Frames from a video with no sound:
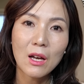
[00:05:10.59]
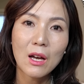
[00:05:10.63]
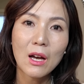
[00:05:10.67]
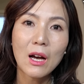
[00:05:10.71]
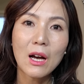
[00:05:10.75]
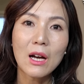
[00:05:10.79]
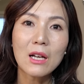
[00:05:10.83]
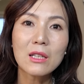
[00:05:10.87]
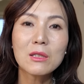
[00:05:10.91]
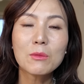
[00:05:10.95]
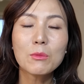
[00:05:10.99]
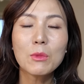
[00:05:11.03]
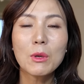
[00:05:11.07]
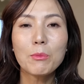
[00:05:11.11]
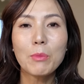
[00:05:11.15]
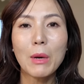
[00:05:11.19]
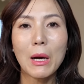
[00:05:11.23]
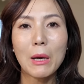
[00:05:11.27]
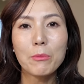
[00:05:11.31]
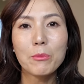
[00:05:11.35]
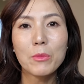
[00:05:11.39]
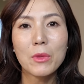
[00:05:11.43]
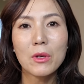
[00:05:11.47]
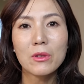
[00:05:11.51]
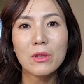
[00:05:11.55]
하지만
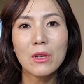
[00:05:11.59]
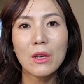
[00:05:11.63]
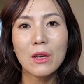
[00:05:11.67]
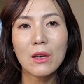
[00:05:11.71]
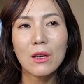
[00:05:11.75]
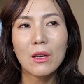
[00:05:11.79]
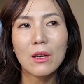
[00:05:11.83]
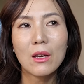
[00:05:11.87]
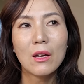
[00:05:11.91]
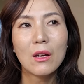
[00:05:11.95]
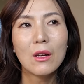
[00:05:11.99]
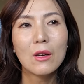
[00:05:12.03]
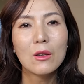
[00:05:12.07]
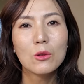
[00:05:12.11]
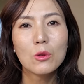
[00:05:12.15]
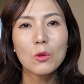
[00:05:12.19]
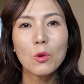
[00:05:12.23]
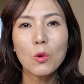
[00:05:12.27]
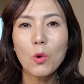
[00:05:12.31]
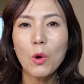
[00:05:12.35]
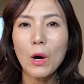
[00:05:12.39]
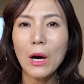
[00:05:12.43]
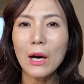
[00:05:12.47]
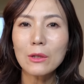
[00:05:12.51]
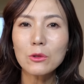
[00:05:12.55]
반면에 또
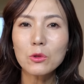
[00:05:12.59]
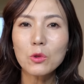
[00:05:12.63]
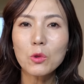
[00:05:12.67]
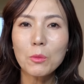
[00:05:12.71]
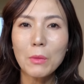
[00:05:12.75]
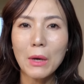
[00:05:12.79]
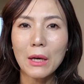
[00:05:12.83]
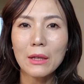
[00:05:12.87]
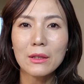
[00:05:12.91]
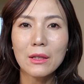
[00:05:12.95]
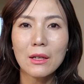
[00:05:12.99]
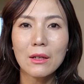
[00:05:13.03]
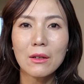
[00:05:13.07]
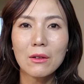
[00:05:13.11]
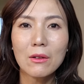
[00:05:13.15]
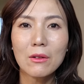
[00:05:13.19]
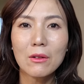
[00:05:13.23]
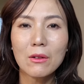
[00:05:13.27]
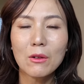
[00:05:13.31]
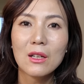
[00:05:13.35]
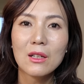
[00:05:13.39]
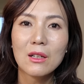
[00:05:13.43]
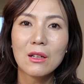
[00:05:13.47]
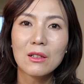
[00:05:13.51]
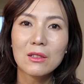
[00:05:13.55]
화도
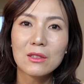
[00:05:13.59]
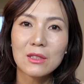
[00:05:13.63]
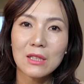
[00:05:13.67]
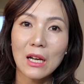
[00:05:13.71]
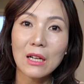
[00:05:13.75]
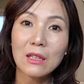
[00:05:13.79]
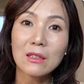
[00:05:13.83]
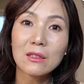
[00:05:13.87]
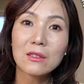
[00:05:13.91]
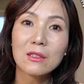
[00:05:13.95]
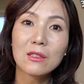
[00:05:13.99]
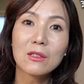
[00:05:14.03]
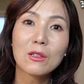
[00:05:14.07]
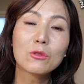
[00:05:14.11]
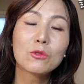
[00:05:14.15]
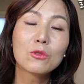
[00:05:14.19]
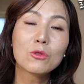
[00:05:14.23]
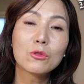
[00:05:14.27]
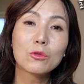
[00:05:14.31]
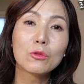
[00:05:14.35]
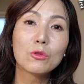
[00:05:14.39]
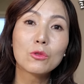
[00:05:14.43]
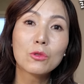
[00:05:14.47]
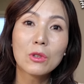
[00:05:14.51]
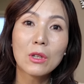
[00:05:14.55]
많아요. 어, 작은 일에도
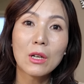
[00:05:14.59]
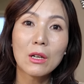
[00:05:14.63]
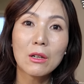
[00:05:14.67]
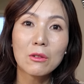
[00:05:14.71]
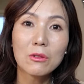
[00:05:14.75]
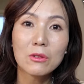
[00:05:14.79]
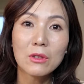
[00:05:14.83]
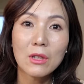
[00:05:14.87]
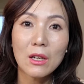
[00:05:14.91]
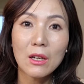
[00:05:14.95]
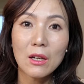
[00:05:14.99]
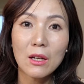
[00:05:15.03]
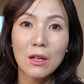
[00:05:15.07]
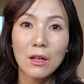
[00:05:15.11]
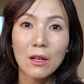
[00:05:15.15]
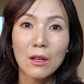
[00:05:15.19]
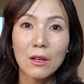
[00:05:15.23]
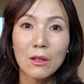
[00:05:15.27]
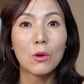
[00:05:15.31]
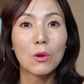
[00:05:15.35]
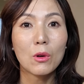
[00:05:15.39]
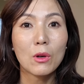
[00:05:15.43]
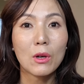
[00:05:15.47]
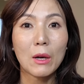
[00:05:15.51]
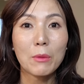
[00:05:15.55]
욱하거나
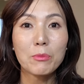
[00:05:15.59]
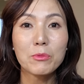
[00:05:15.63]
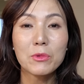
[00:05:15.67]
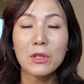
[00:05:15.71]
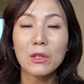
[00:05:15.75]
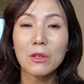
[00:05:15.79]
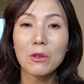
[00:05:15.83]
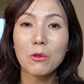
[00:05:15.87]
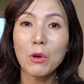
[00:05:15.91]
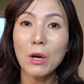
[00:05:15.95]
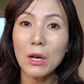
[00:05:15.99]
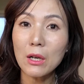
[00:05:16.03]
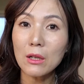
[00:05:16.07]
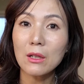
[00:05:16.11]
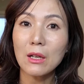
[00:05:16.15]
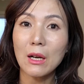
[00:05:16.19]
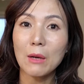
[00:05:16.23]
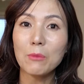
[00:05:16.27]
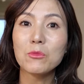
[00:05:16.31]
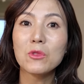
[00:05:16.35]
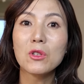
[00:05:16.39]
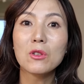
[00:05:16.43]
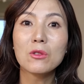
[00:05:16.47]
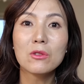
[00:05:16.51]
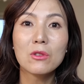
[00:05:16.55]
갑자기 확
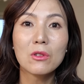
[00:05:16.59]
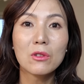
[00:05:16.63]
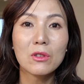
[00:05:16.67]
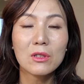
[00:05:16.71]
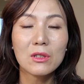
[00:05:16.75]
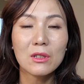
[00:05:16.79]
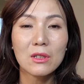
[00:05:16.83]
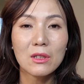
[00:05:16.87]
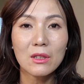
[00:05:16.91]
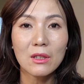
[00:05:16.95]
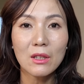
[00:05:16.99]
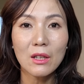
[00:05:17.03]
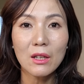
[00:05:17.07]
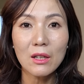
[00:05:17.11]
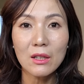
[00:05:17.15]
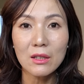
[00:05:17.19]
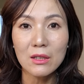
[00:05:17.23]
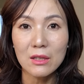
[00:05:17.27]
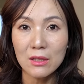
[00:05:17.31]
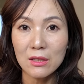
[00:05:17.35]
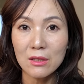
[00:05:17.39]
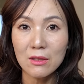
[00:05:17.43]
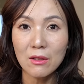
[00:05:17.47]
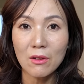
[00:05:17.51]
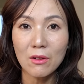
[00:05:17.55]
감정적일 때가
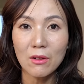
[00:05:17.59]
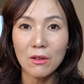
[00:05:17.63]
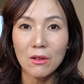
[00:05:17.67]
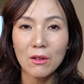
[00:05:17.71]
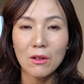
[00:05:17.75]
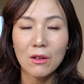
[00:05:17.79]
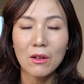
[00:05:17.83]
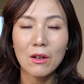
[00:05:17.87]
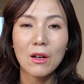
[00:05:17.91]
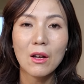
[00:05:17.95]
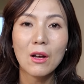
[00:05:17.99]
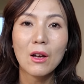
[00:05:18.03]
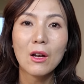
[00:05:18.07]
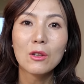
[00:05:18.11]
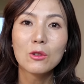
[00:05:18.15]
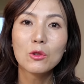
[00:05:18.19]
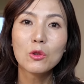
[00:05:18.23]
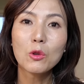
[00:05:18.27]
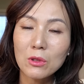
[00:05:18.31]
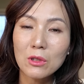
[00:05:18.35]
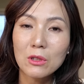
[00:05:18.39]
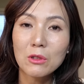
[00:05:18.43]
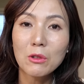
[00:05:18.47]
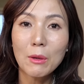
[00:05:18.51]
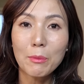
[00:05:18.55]
있어요.
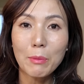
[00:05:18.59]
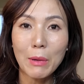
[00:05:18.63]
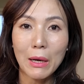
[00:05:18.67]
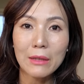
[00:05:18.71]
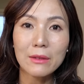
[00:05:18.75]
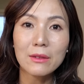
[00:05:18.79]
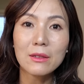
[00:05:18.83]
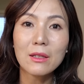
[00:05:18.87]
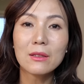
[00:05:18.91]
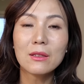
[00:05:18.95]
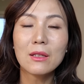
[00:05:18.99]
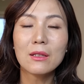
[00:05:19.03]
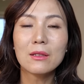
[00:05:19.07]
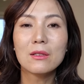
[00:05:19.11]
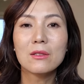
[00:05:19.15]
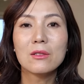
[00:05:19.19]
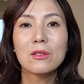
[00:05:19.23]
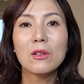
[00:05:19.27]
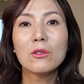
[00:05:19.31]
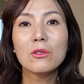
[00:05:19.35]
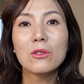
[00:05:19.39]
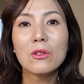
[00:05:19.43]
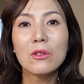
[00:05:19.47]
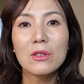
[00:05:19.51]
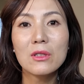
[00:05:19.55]
또 그와 반대되는
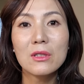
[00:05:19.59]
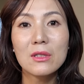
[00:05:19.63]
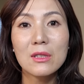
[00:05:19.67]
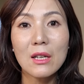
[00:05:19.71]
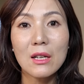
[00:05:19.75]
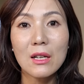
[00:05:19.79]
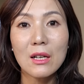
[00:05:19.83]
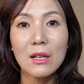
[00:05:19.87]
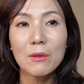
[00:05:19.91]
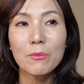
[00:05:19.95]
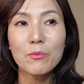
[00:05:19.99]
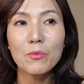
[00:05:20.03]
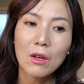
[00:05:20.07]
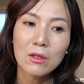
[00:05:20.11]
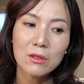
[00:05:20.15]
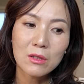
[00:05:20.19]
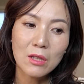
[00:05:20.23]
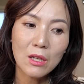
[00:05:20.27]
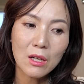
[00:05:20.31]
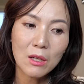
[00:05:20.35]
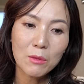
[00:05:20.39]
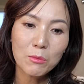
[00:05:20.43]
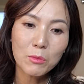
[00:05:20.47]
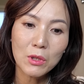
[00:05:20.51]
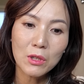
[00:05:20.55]
성격인 사람,
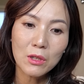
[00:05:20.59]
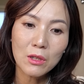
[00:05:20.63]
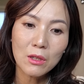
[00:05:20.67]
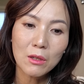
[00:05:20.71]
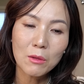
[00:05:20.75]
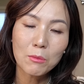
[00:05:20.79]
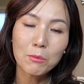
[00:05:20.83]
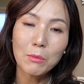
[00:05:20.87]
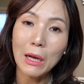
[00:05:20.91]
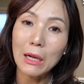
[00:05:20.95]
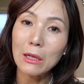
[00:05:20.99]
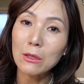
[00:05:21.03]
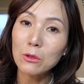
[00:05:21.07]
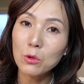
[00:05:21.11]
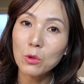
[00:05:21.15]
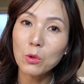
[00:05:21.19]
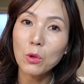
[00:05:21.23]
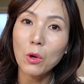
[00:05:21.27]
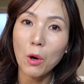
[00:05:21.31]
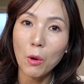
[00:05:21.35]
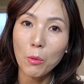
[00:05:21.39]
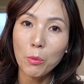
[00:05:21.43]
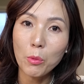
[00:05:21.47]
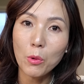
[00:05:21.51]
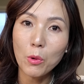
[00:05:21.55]
사람이 말도
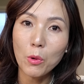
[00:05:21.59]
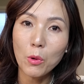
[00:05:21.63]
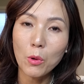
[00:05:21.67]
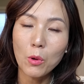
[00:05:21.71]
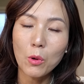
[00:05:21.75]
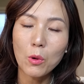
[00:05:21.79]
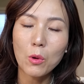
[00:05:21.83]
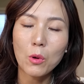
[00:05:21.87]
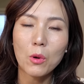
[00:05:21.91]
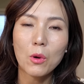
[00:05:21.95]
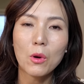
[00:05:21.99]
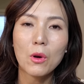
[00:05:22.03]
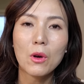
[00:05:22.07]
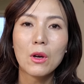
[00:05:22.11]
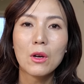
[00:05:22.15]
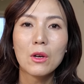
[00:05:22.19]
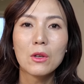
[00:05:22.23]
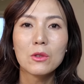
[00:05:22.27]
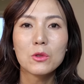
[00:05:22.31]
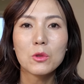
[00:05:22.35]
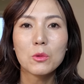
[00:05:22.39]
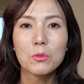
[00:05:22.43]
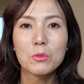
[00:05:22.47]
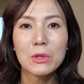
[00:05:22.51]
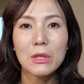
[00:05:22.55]
없고
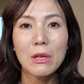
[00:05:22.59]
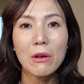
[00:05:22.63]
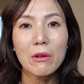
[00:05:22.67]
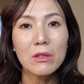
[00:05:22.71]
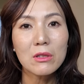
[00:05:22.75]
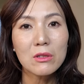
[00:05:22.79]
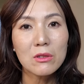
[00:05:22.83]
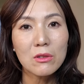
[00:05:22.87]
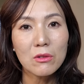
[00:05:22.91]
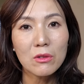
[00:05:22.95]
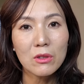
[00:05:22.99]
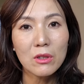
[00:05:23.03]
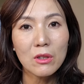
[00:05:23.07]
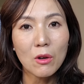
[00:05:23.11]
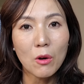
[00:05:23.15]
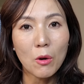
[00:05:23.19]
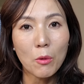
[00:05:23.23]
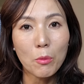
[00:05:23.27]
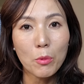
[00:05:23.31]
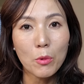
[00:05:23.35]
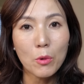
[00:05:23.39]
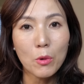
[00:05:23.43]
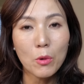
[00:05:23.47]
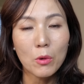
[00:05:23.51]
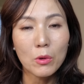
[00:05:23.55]
좀 사회성이
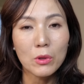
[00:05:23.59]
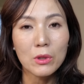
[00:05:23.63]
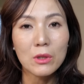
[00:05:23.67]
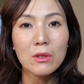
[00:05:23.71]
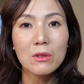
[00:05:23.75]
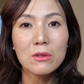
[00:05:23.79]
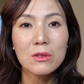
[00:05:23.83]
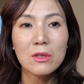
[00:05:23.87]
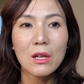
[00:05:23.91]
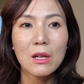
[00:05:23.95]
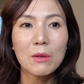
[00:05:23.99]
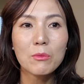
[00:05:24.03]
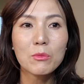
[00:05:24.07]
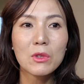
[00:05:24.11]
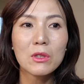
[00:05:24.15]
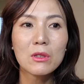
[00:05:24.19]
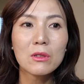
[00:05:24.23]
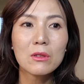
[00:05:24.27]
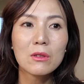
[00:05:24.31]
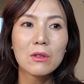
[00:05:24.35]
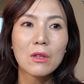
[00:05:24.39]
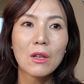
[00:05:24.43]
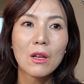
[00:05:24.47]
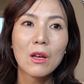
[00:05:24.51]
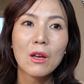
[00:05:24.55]
없고 이런
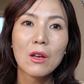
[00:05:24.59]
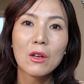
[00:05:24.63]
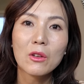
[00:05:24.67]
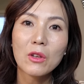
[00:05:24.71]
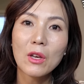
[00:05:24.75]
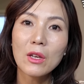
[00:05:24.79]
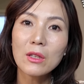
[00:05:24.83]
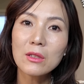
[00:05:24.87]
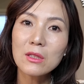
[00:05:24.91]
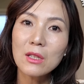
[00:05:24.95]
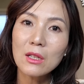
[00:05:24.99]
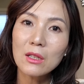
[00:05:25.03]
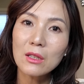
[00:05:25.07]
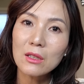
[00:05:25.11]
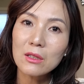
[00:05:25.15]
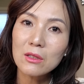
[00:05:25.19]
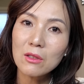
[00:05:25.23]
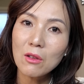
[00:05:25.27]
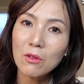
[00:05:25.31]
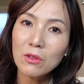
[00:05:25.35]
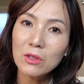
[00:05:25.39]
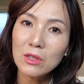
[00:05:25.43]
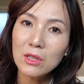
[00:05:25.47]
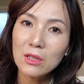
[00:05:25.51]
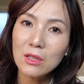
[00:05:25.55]
사람들은 굉장히
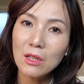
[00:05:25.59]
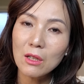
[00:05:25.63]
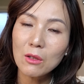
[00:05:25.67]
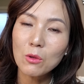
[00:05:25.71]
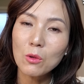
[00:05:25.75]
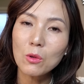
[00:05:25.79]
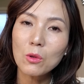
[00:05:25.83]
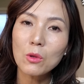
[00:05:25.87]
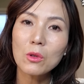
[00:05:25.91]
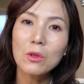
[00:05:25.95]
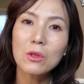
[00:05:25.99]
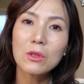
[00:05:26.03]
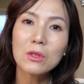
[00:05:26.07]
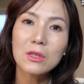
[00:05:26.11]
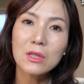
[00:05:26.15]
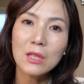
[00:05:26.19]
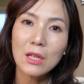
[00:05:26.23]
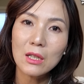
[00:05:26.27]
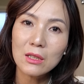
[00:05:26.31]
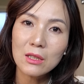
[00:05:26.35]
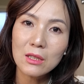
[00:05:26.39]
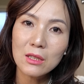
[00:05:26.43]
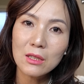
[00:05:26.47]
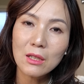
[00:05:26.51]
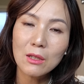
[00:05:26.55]
성실하고
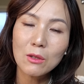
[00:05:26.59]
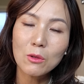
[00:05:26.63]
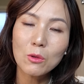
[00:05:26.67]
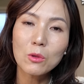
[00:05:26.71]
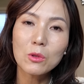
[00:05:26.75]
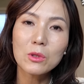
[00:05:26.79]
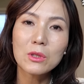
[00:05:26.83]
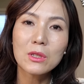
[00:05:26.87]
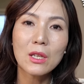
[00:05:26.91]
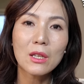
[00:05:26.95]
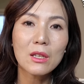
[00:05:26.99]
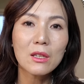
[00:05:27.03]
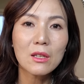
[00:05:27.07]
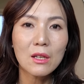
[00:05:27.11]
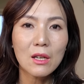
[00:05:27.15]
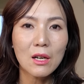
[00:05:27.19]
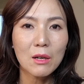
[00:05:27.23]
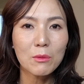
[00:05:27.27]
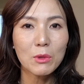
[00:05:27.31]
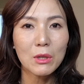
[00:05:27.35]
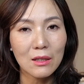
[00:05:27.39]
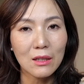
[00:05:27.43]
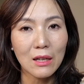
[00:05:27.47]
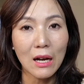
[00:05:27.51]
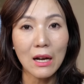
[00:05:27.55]
착실하고
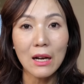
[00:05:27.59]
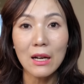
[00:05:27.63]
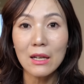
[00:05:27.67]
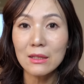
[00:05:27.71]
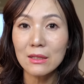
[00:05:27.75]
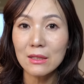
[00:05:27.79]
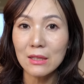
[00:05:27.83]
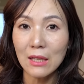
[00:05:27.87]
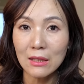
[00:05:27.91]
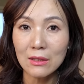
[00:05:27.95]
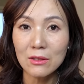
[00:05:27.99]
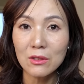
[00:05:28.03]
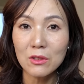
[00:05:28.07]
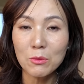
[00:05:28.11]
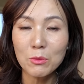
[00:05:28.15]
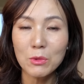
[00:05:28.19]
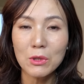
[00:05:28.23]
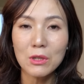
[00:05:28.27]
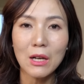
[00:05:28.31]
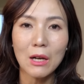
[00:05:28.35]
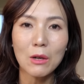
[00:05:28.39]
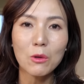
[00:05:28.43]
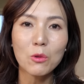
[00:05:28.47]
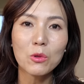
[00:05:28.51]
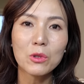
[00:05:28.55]
책임감이 강한 장점을
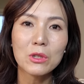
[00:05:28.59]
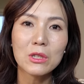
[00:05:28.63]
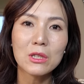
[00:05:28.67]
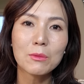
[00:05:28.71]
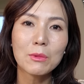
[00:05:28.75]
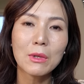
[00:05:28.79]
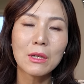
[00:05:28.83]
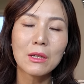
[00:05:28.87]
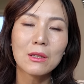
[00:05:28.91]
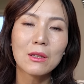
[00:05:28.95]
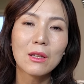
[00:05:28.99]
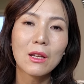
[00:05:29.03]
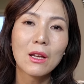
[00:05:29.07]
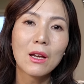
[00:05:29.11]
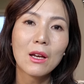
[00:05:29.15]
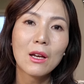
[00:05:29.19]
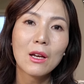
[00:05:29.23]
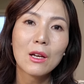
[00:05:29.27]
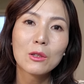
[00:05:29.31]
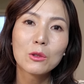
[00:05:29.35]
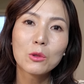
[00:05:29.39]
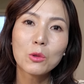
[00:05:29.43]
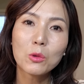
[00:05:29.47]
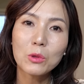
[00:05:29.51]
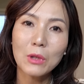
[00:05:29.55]
갖고 있지만
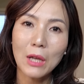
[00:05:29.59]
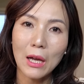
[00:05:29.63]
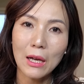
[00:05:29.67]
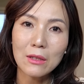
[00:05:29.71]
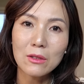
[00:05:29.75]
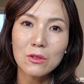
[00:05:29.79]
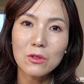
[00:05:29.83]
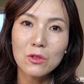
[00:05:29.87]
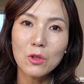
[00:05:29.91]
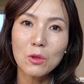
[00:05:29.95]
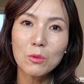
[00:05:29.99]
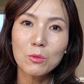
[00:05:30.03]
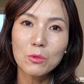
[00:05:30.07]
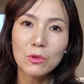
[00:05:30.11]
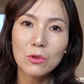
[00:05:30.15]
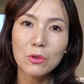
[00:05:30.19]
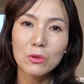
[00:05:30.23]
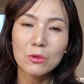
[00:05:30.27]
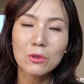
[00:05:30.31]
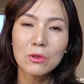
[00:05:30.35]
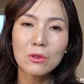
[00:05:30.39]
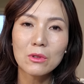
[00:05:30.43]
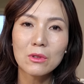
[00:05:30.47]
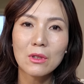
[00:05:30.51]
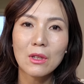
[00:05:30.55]
또
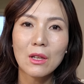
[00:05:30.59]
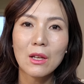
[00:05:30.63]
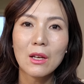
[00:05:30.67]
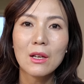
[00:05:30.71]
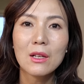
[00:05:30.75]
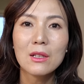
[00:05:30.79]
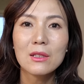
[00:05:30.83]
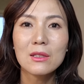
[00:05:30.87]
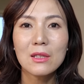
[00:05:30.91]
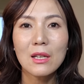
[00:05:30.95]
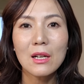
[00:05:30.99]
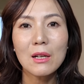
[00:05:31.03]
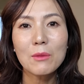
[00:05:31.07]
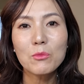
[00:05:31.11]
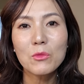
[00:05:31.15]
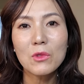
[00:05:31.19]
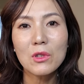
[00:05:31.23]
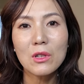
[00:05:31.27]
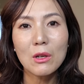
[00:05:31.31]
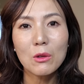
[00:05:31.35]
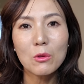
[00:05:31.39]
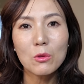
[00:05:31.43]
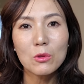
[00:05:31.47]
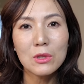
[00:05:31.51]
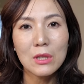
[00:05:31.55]
단점으로는
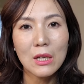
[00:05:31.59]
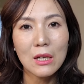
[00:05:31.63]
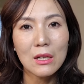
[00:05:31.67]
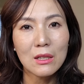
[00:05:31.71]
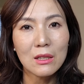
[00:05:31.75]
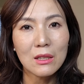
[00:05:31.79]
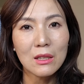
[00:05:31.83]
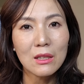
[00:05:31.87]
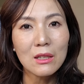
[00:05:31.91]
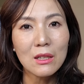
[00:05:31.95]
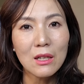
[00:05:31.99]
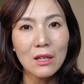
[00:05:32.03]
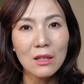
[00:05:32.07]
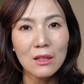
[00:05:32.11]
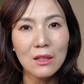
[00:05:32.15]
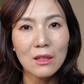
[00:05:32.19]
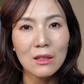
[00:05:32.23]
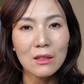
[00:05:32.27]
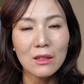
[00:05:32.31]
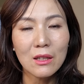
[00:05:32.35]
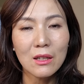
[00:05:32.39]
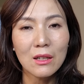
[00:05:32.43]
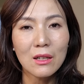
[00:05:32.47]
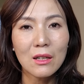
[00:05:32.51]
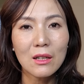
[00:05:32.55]
사람들하고 잘
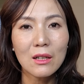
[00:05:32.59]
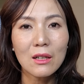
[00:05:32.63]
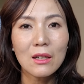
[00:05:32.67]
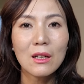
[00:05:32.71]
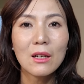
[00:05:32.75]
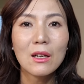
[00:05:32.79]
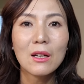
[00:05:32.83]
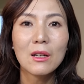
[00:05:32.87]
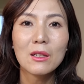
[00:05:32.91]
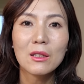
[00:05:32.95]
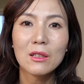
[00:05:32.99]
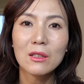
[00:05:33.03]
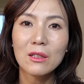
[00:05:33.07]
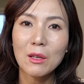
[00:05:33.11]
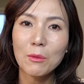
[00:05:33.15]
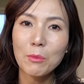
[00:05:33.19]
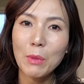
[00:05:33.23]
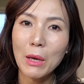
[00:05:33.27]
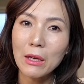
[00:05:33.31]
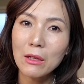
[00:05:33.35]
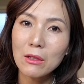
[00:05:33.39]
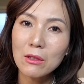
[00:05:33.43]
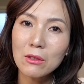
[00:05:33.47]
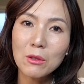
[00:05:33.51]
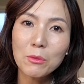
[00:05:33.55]
인간관계가 이렇게
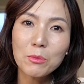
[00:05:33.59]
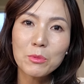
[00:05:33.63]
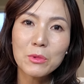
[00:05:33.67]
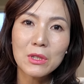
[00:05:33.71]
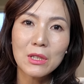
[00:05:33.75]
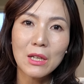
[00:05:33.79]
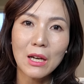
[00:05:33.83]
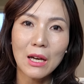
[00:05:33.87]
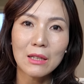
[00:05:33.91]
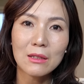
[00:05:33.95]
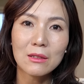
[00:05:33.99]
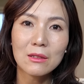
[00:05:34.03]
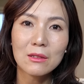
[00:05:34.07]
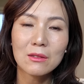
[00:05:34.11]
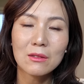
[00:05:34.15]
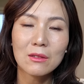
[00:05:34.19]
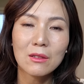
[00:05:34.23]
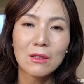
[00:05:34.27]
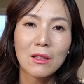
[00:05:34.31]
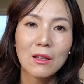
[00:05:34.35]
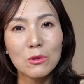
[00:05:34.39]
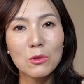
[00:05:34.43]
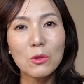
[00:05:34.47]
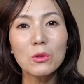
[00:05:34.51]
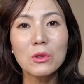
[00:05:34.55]
매끄럽지 않은
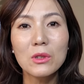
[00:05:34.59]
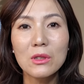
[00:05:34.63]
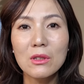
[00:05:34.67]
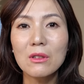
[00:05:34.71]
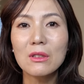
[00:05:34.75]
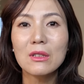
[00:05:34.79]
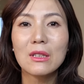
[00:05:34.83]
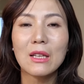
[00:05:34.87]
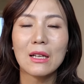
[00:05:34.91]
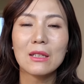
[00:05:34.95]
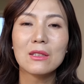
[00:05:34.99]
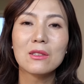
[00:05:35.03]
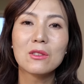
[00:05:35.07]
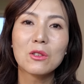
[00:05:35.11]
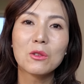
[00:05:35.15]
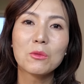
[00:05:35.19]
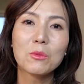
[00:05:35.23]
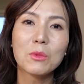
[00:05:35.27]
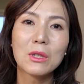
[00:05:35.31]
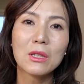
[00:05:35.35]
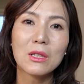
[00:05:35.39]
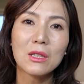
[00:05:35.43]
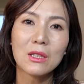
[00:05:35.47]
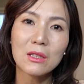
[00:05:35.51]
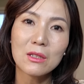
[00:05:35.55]
또 이러한
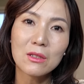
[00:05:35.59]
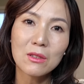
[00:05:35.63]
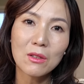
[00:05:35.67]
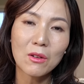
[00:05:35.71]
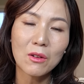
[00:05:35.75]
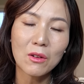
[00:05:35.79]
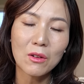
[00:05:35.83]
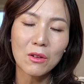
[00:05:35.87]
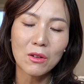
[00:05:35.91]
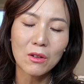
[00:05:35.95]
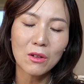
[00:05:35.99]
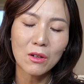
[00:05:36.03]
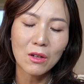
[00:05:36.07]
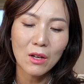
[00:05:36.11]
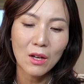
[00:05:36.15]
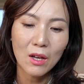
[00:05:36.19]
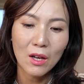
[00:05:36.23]
단점이 있어요.